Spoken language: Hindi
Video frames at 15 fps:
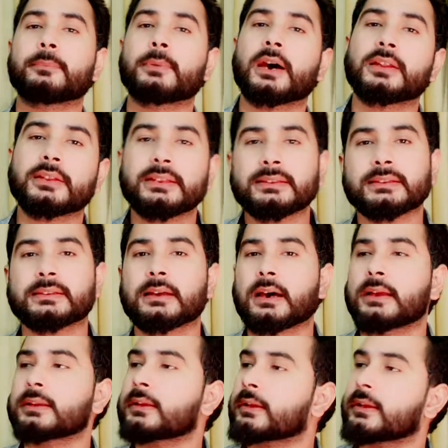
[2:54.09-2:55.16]
बाद इंतज़ार
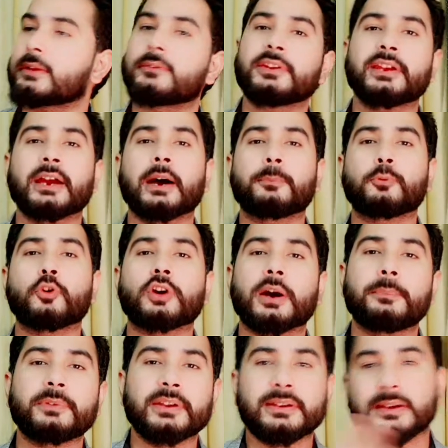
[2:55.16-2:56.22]
करें ये आपको कब
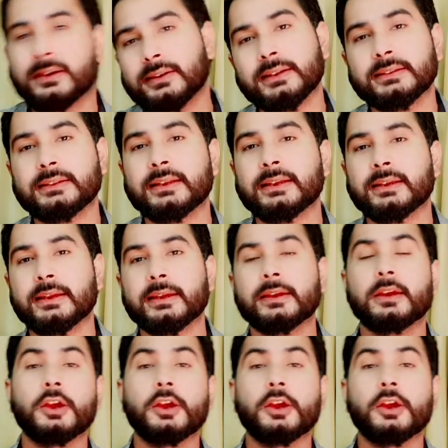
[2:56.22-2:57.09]
रिटर्निंग देंगे